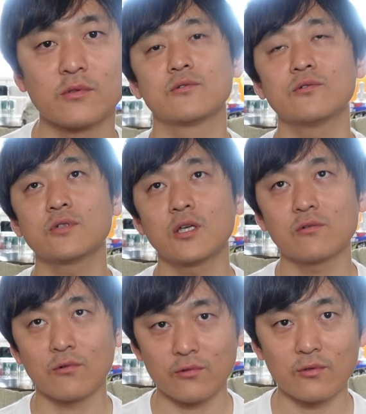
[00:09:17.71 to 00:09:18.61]
続け
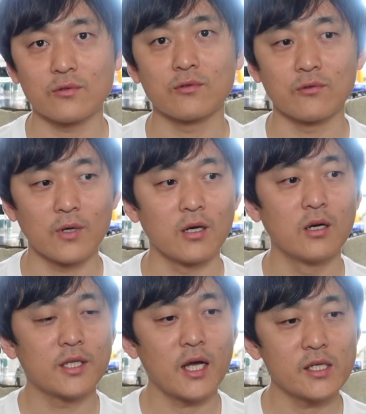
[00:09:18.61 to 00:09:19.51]
ることっていうのは
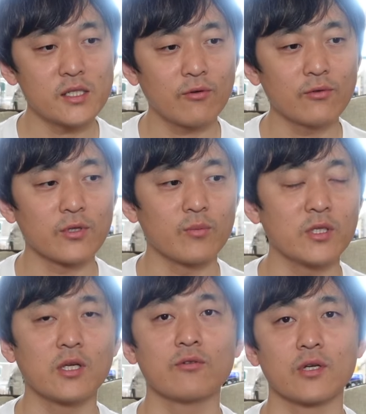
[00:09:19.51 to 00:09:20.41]
大事なことって
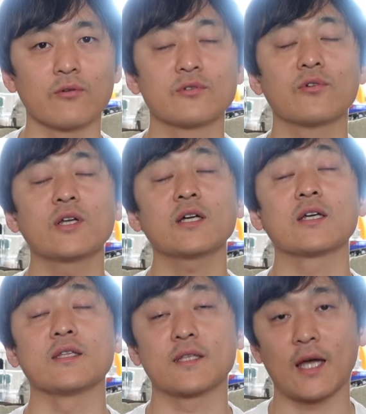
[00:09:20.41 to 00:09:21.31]
みんな言うけどそれだ
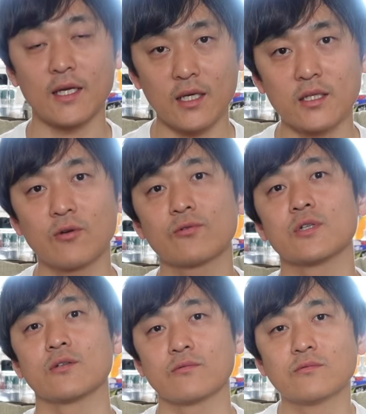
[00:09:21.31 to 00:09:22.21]
け大変なこと
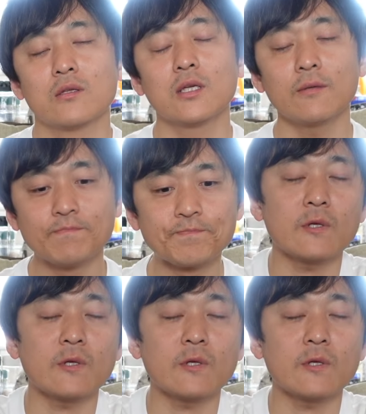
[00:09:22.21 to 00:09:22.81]
なんよでね